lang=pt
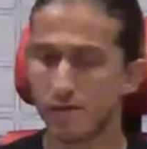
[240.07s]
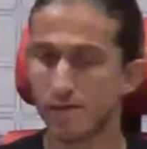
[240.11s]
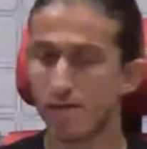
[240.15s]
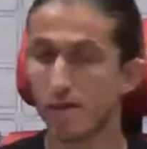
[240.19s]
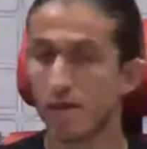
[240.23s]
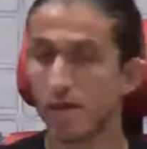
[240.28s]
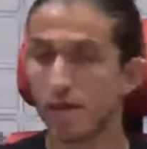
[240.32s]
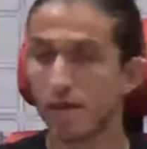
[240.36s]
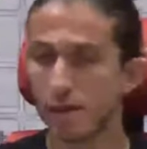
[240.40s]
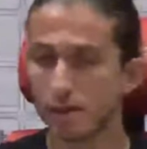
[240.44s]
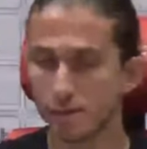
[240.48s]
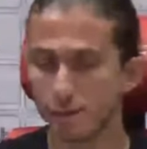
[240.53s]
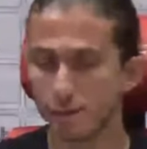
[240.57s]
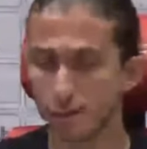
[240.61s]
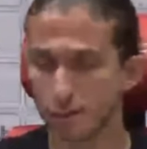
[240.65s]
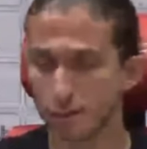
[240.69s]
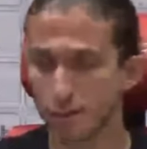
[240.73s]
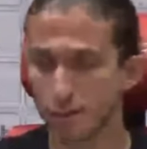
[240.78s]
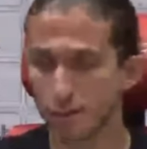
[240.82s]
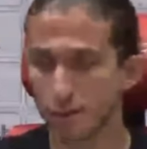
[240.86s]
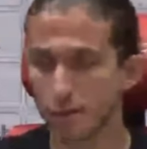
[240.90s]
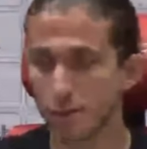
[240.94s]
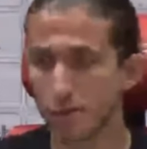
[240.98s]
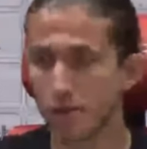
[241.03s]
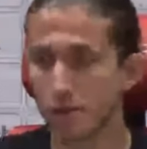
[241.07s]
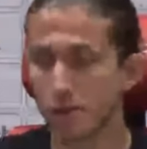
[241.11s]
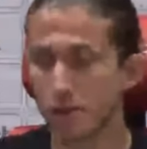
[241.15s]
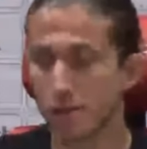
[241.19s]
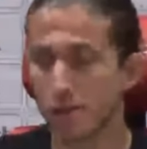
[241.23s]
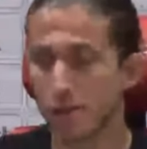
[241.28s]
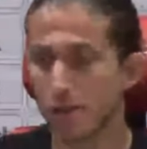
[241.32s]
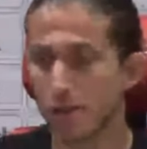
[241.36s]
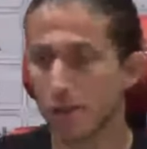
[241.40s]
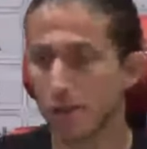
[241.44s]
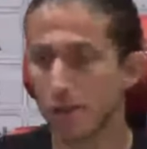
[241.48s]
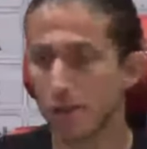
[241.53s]
frieza,
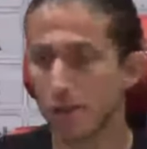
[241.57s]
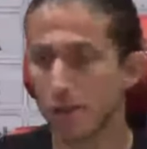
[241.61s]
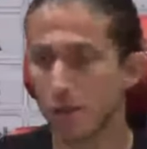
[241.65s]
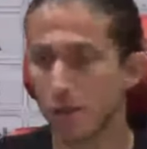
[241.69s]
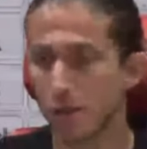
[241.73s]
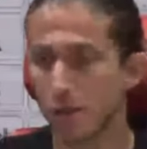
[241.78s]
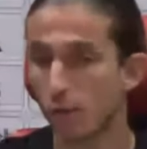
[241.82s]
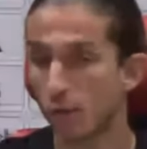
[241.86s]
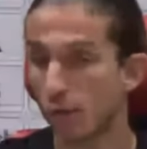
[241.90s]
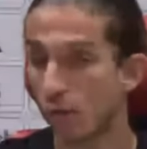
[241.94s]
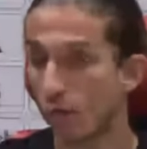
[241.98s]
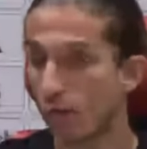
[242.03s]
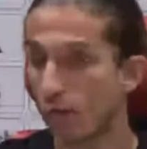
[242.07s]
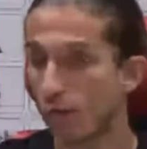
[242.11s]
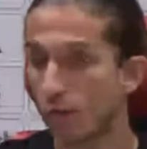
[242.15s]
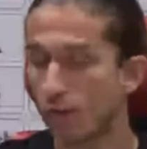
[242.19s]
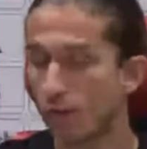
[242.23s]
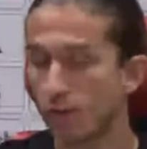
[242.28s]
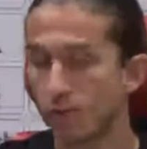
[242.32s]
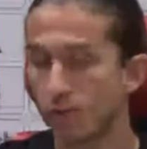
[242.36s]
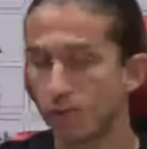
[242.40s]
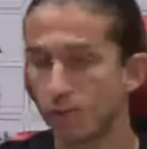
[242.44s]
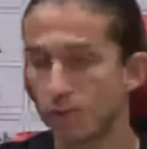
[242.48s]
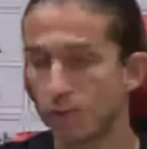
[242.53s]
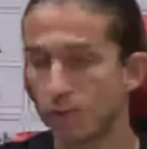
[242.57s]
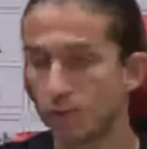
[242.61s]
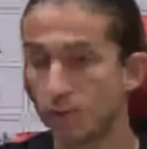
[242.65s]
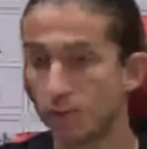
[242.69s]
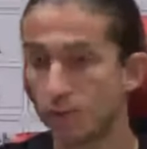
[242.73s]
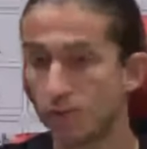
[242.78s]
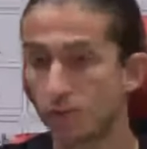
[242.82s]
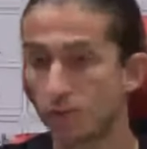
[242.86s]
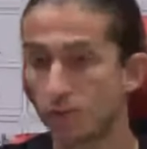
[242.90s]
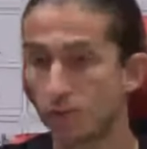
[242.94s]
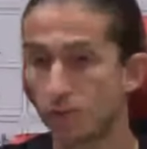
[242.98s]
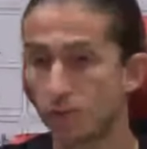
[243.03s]
e como eu falei,
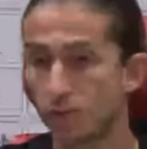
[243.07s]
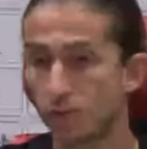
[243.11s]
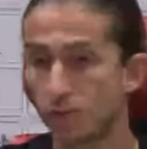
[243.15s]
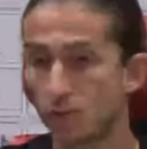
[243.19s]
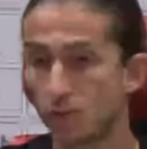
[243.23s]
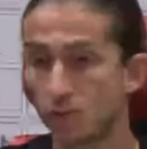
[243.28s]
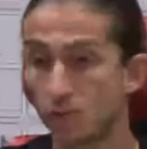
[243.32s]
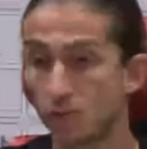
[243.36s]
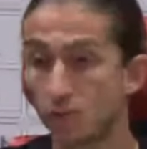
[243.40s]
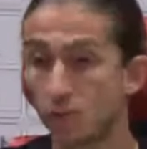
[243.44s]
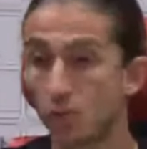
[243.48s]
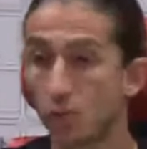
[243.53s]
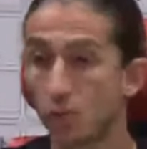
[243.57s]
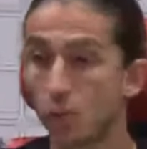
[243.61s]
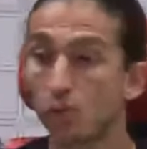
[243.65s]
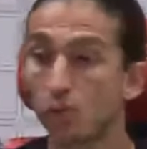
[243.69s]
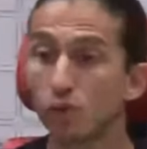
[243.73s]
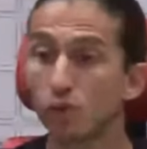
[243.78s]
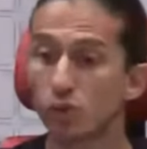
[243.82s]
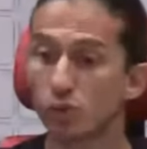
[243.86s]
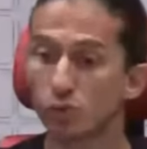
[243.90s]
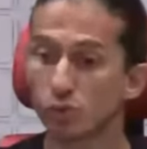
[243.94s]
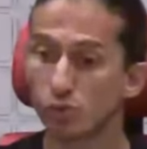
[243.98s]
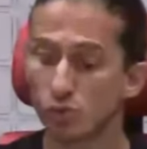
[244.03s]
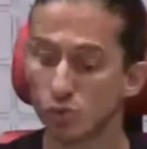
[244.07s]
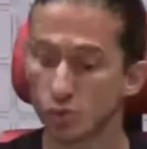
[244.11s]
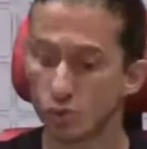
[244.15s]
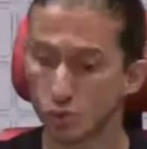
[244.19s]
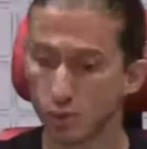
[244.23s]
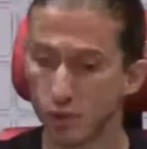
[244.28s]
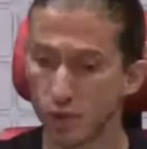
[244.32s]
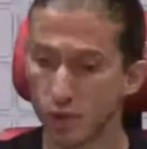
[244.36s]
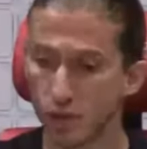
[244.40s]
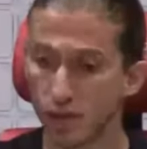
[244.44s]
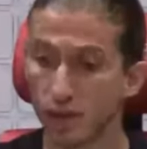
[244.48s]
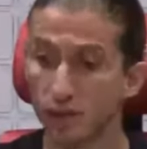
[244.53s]
exist, existiram outros
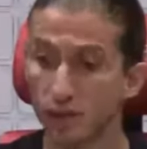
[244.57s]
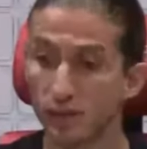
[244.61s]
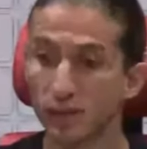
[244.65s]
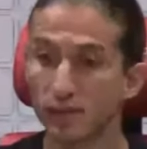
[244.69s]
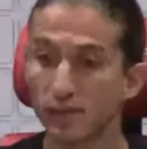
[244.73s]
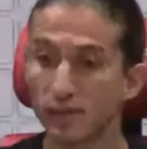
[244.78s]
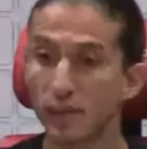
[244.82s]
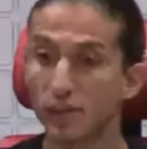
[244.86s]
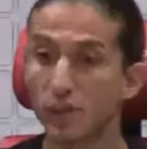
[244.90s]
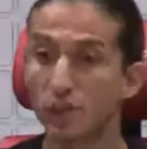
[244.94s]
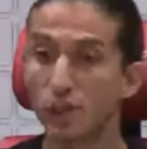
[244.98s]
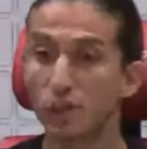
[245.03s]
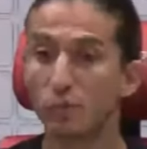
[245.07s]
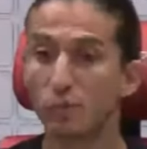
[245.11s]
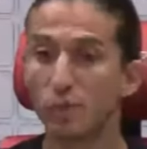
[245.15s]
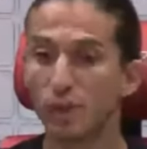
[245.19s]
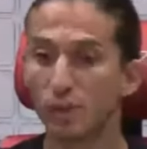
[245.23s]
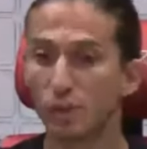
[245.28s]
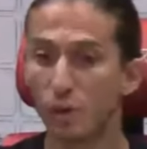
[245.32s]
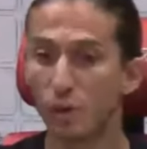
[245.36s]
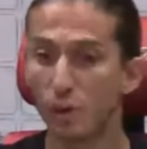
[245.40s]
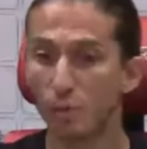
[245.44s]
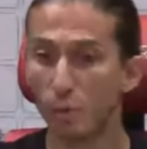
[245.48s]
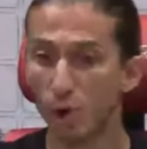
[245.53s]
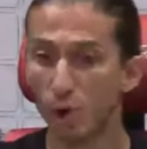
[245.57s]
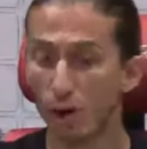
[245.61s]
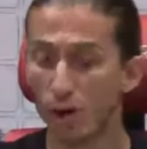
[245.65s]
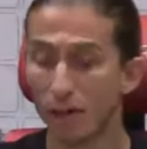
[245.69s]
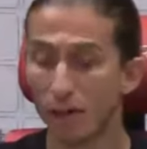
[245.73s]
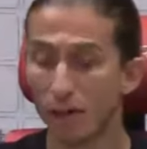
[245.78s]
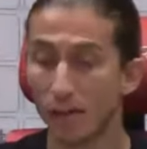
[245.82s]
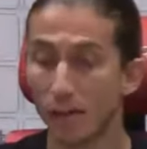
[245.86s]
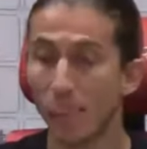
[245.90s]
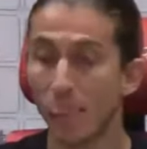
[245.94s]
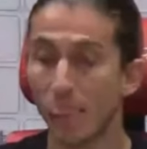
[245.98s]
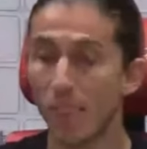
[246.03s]
é, lances que a gente perdeu a bola.